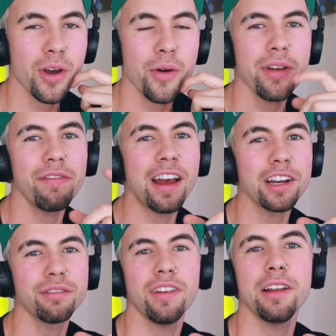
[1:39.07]
eu, eu
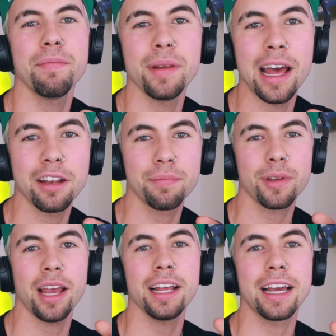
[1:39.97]
invejo Felipe Neto
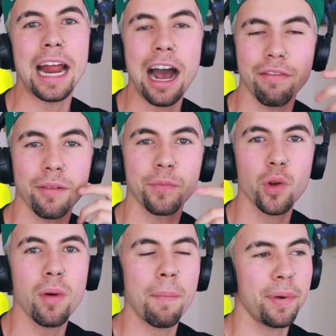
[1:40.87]
porque ele grava
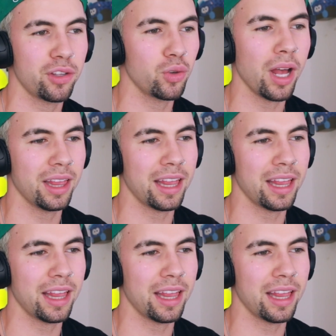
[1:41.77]
com a pessoa